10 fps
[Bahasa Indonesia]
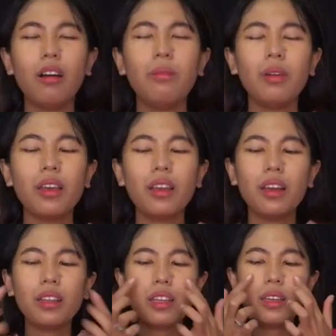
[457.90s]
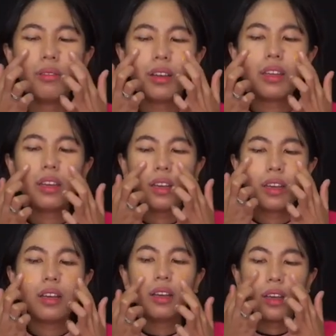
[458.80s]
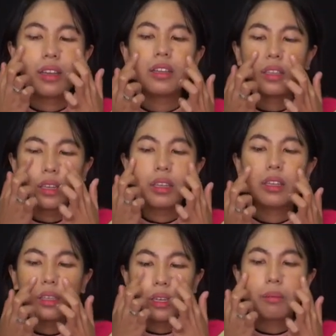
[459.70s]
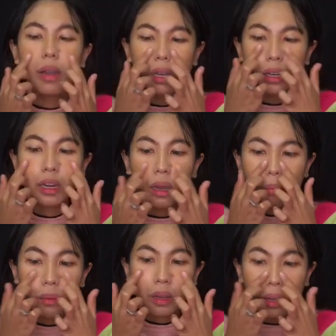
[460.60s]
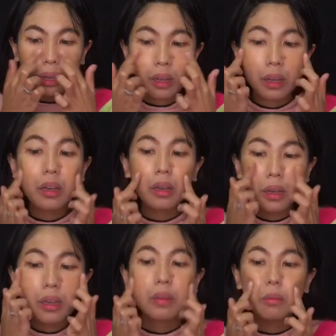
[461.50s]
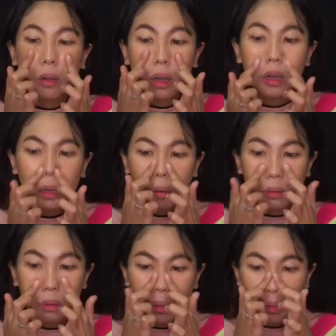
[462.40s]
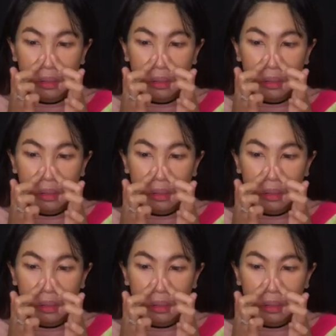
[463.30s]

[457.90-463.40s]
oh my god ini gimana ini jadi jadi makanan apa muka aku